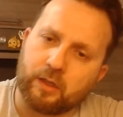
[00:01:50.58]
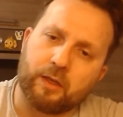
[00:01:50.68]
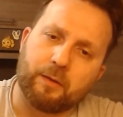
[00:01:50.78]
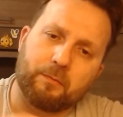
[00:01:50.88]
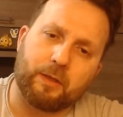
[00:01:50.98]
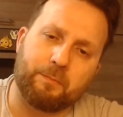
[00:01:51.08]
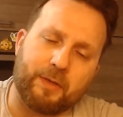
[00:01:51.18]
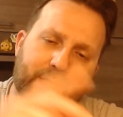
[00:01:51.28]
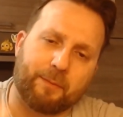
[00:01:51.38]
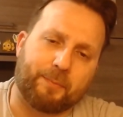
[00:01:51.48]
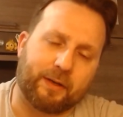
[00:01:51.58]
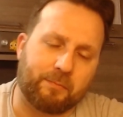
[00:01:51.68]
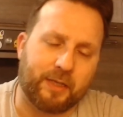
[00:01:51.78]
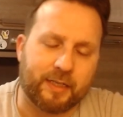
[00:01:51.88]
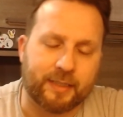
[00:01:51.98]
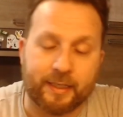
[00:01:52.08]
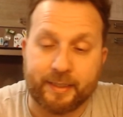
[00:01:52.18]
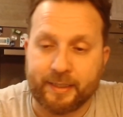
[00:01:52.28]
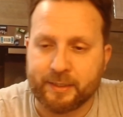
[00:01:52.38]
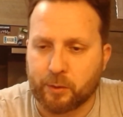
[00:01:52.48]
il mille per mille
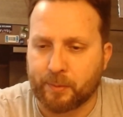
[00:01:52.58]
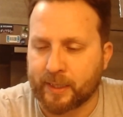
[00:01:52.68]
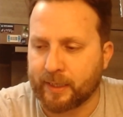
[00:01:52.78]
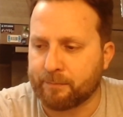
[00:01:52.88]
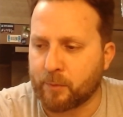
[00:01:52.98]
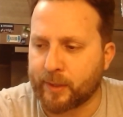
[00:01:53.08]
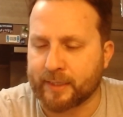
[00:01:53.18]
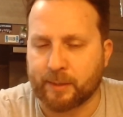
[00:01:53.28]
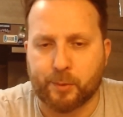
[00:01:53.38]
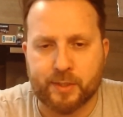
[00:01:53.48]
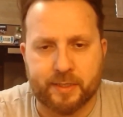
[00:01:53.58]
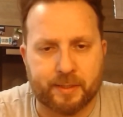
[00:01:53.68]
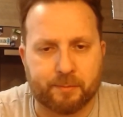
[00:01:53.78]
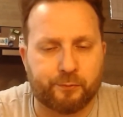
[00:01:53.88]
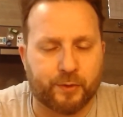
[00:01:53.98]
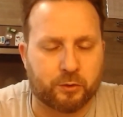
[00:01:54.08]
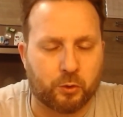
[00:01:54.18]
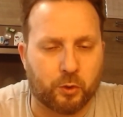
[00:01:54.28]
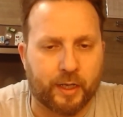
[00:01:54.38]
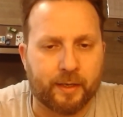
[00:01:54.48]
dall'inizio perché Morata può essere sempre un
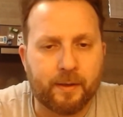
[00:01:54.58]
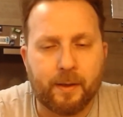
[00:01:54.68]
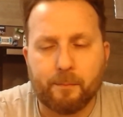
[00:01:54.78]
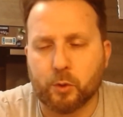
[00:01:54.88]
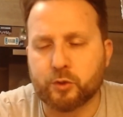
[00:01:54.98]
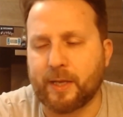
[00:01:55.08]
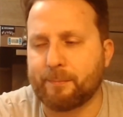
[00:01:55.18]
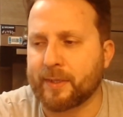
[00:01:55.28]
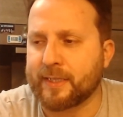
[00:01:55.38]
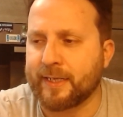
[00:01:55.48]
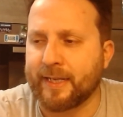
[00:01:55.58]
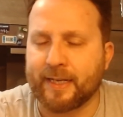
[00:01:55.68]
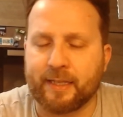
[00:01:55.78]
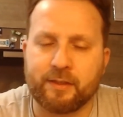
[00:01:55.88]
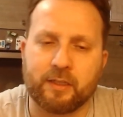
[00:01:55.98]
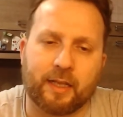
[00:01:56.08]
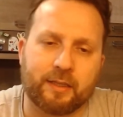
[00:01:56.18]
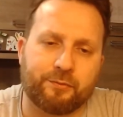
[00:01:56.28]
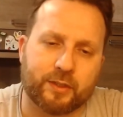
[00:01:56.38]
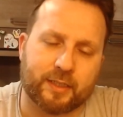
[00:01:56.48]
fattore, può sempre tenere la
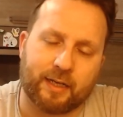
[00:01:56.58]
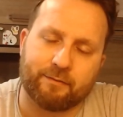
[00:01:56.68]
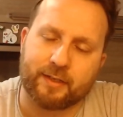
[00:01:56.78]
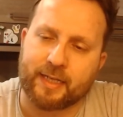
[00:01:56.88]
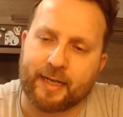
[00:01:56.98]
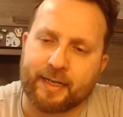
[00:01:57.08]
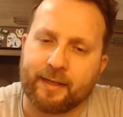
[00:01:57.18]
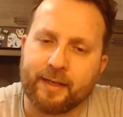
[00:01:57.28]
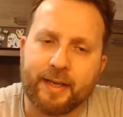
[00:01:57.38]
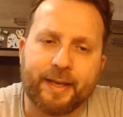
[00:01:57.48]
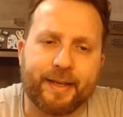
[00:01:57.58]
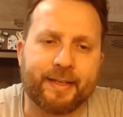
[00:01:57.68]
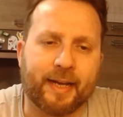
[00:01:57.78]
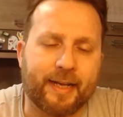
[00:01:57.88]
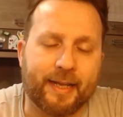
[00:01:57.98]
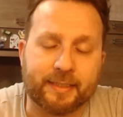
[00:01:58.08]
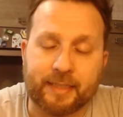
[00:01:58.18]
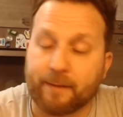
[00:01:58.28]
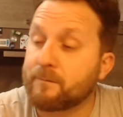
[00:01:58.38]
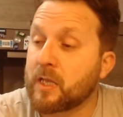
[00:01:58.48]
difesa degli avversari in
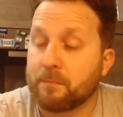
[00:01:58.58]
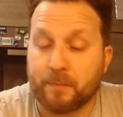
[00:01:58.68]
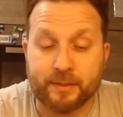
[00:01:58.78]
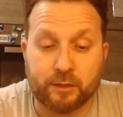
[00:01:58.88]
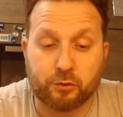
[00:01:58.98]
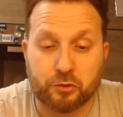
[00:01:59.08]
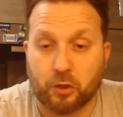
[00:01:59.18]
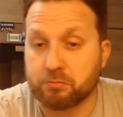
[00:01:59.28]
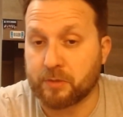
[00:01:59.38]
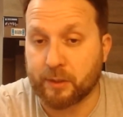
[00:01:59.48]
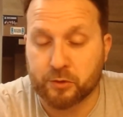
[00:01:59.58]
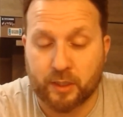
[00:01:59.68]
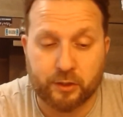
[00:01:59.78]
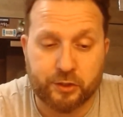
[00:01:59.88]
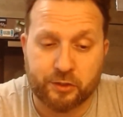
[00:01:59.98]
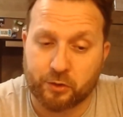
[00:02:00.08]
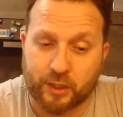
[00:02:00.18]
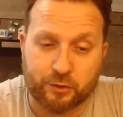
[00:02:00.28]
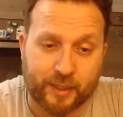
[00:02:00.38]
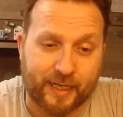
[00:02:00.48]
allerta ma detto ciò, se così la decisione,
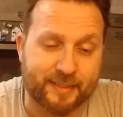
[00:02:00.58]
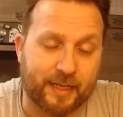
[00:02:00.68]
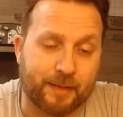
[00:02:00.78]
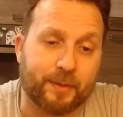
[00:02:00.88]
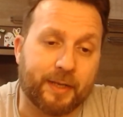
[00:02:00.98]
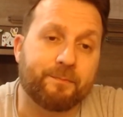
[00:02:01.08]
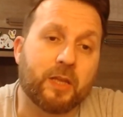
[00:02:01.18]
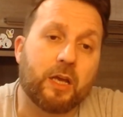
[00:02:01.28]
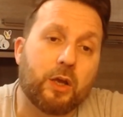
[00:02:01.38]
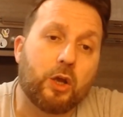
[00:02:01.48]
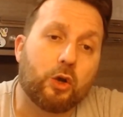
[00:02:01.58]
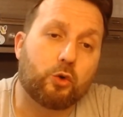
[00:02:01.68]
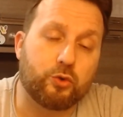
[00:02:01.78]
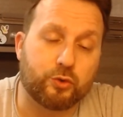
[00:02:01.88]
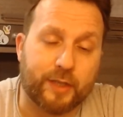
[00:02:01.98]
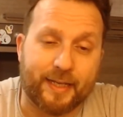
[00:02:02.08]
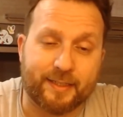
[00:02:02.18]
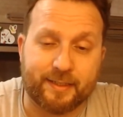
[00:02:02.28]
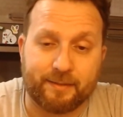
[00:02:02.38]
giocherà sempre Kuluseschi,